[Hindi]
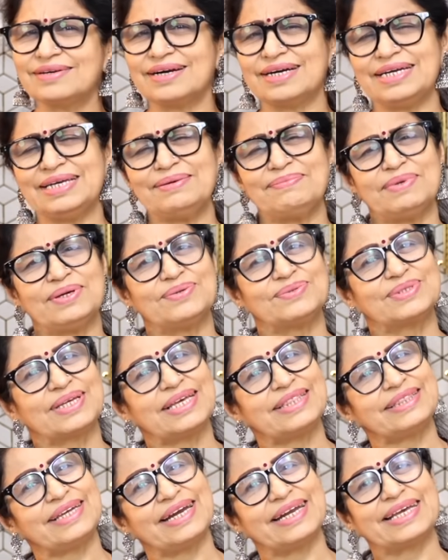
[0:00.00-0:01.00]
कड़ी में
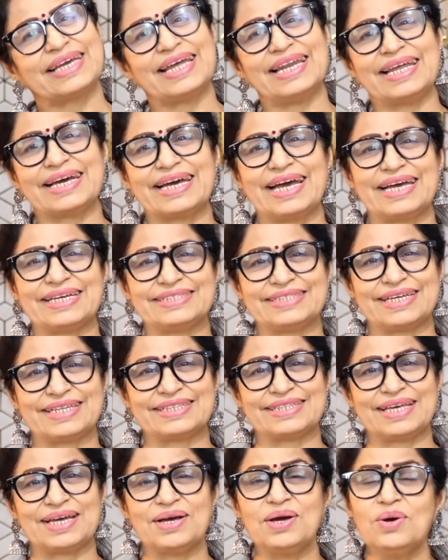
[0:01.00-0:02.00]
उसके तड़के लगाए
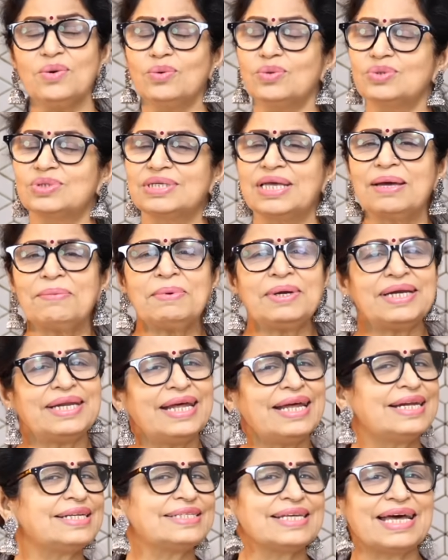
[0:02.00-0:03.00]
जाते हैं उसके भी
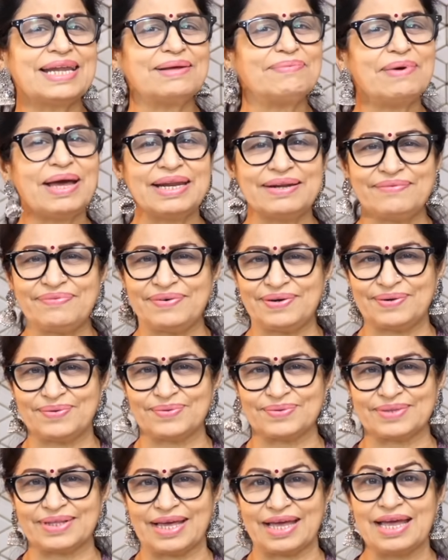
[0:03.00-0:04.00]
ढेर सारे बेनिफिट
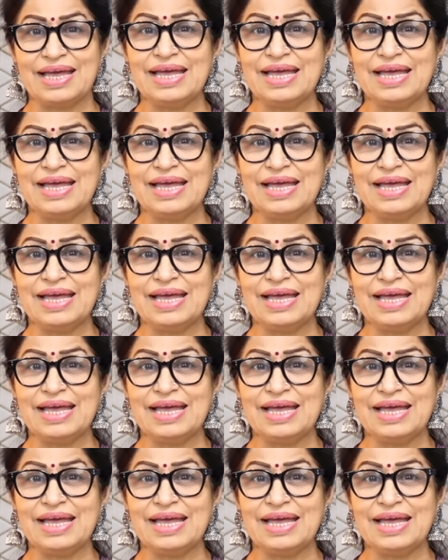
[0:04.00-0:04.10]
होते हैं